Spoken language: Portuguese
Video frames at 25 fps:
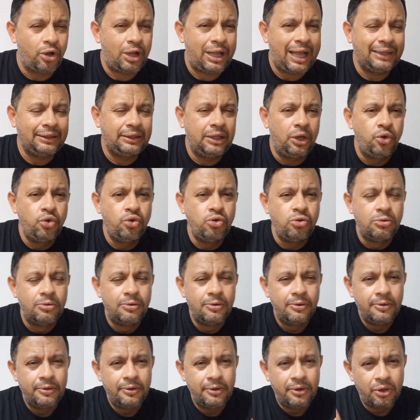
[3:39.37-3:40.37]
cada um
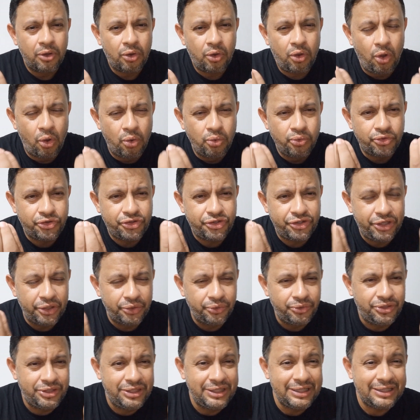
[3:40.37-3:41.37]
com o
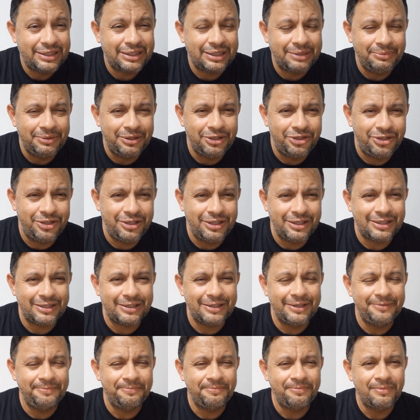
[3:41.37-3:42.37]
seu
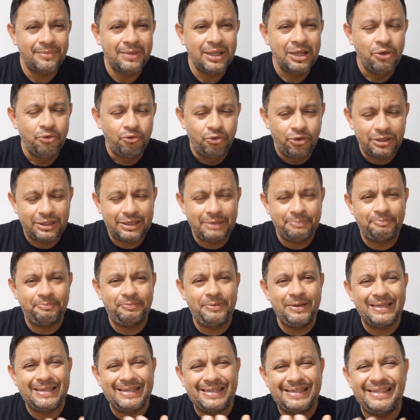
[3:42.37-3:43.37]
disque-me-disque, você
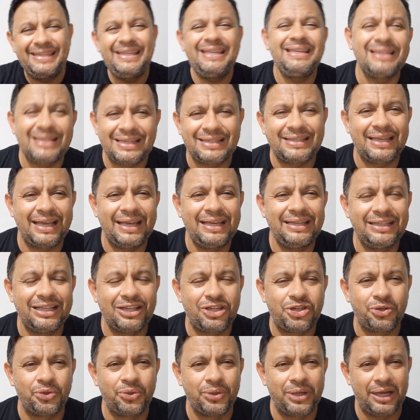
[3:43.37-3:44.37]
precisa sair
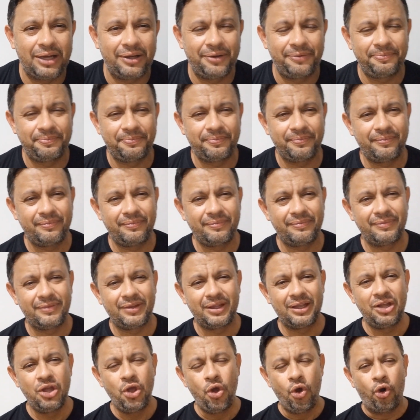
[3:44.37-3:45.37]
deste lugar.
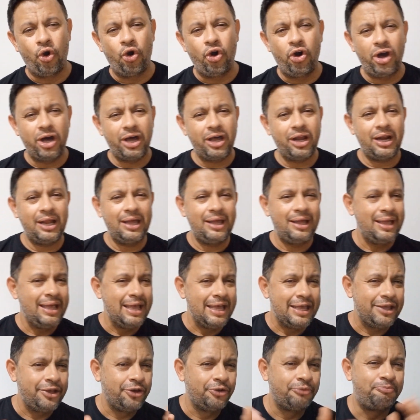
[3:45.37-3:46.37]
Ora,
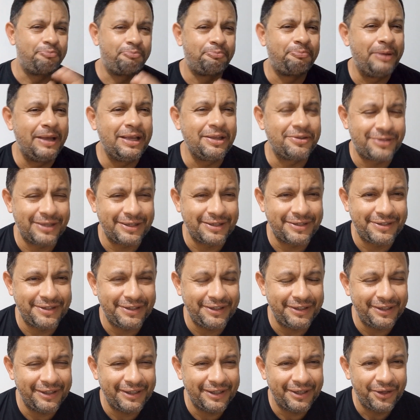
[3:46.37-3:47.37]
eu penso
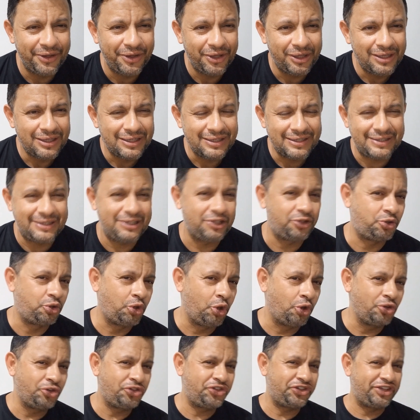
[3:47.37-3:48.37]
assim: se
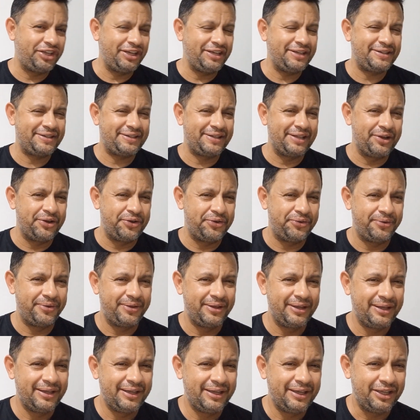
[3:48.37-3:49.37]
todos cristãos,
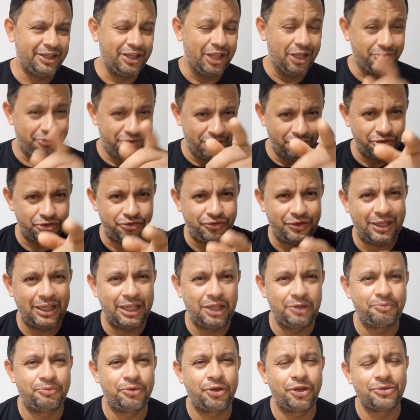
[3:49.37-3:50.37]
e nós vamos falar
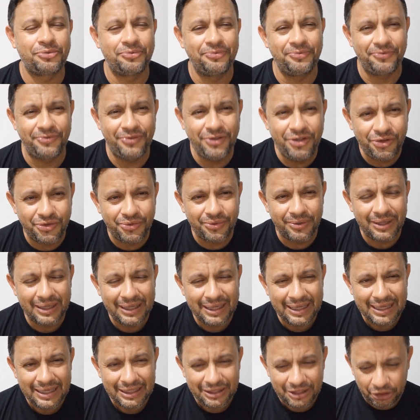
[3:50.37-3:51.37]
no próximo vídeo,
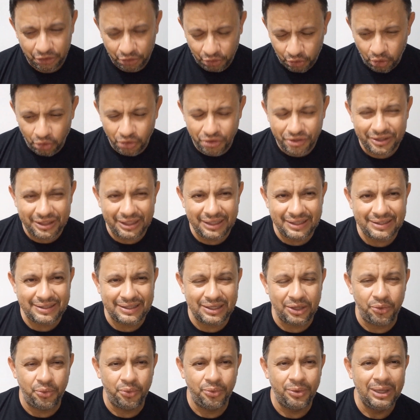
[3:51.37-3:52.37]
se todos
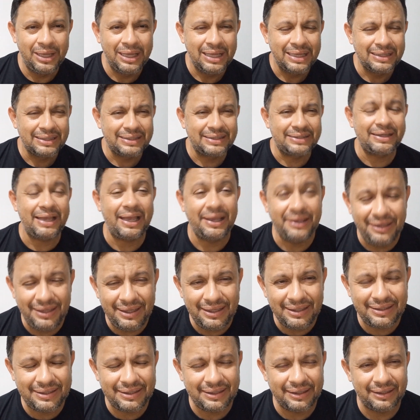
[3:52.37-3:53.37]
cristãos
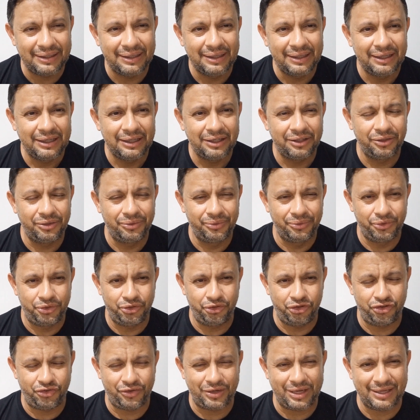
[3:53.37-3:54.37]
saíssem do
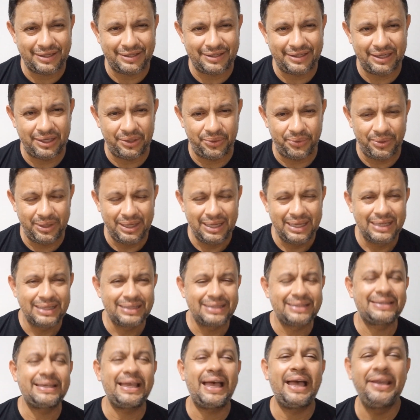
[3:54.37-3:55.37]
justificação,
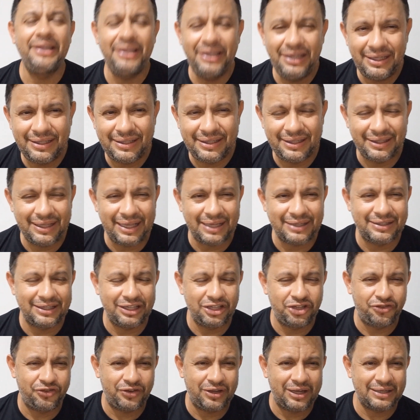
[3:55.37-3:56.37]
saísse da
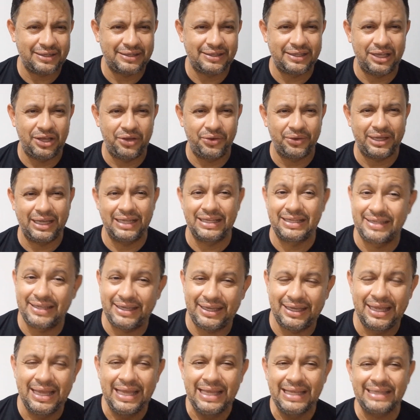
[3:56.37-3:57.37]
santificação, quer
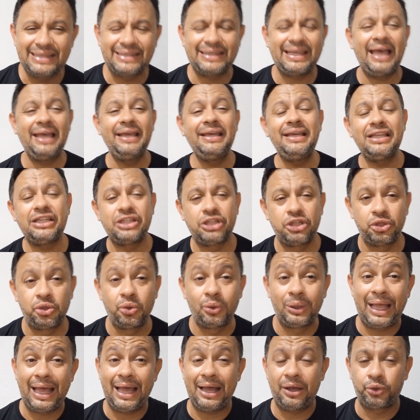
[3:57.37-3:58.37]
dizer, saísse
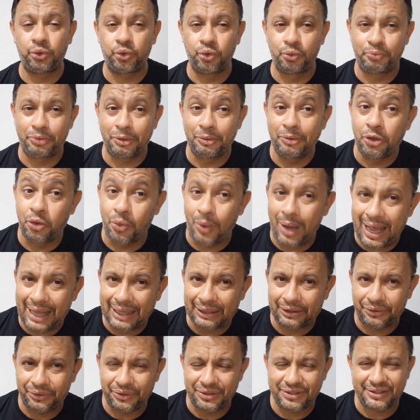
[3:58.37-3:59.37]
do, do primeiro
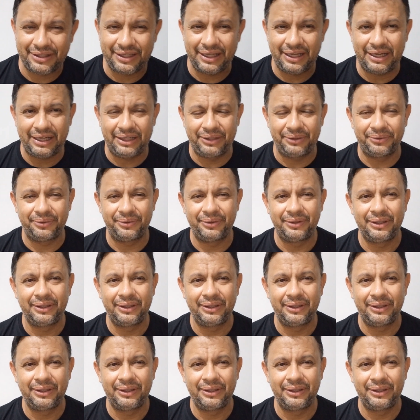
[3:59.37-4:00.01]
átrio externo,